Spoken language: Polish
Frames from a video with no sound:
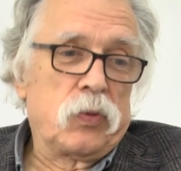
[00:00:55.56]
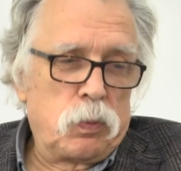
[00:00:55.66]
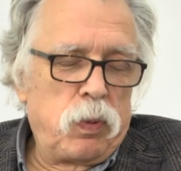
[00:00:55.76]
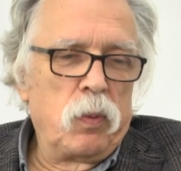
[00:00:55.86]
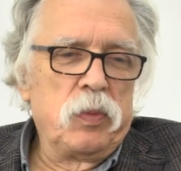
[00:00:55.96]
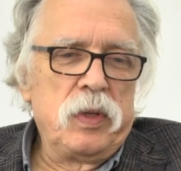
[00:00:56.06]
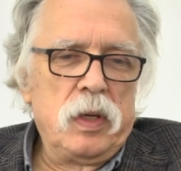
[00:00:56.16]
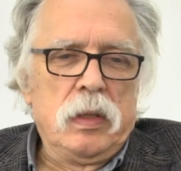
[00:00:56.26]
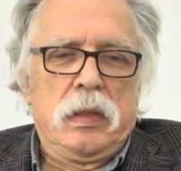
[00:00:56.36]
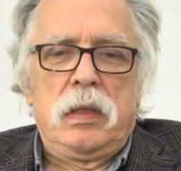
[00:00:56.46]

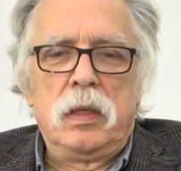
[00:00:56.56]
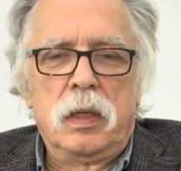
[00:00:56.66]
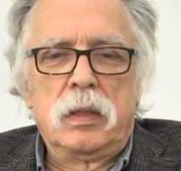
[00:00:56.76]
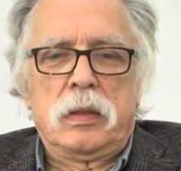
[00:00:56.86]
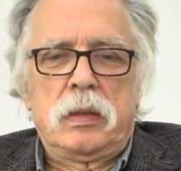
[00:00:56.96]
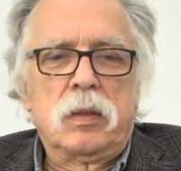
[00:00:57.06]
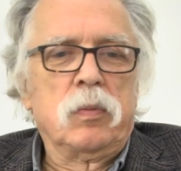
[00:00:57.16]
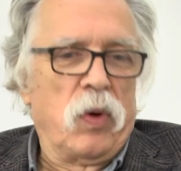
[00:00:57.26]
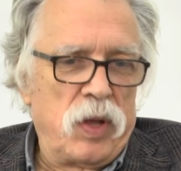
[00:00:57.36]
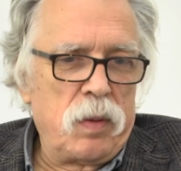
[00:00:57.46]
wspomnień
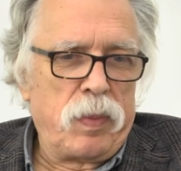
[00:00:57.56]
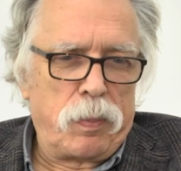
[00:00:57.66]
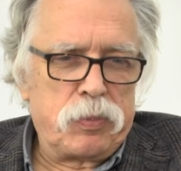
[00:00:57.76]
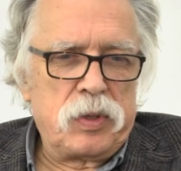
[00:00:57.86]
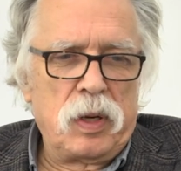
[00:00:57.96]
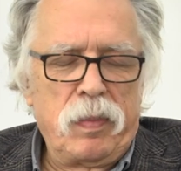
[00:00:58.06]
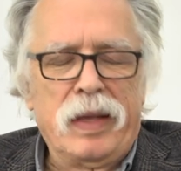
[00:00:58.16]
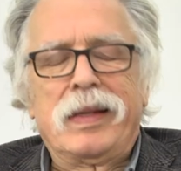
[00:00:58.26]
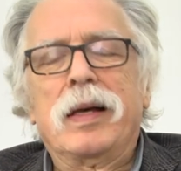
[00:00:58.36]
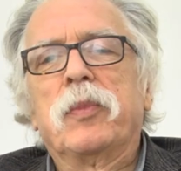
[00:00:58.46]
jest moja babcia,
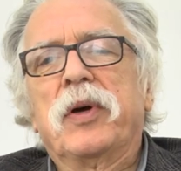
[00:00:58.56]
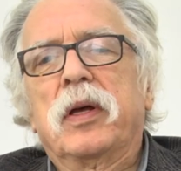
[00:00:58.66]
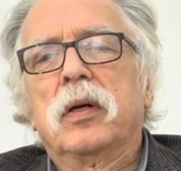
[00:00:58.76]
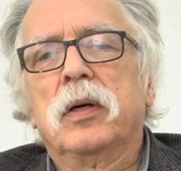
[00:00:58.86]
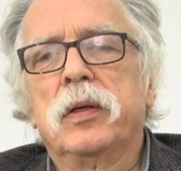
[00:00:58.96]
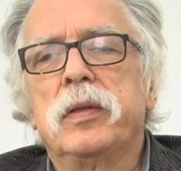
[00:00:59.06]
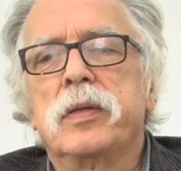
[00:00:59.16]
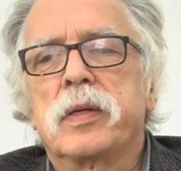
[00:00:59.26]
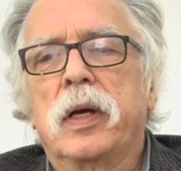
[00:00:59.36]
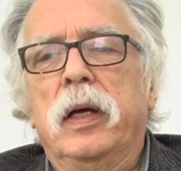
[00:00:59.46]
matka mojego
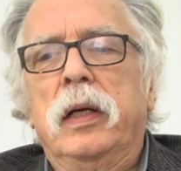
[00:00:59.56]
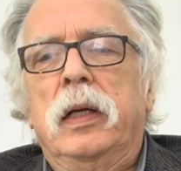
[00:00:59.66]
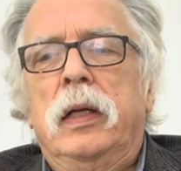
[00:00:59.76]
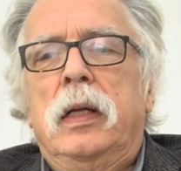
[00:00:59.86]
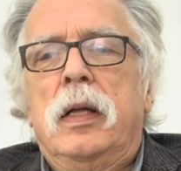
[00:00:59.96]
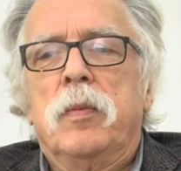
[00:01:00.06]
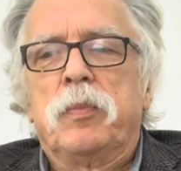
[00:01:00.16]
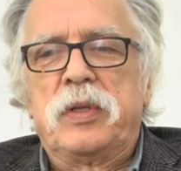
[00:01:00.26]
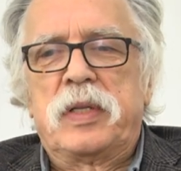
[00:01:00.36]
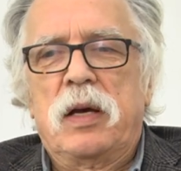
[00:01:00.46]
ojca.
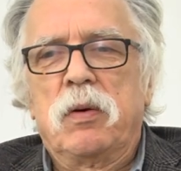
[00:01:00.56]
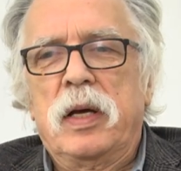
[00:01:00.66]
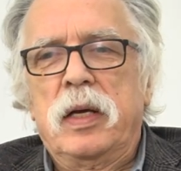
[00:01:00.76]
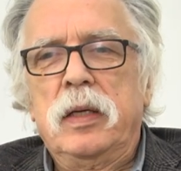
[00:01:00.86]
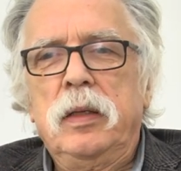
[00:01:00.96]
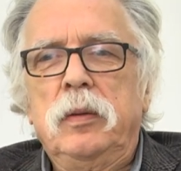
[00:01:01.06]
Pisała,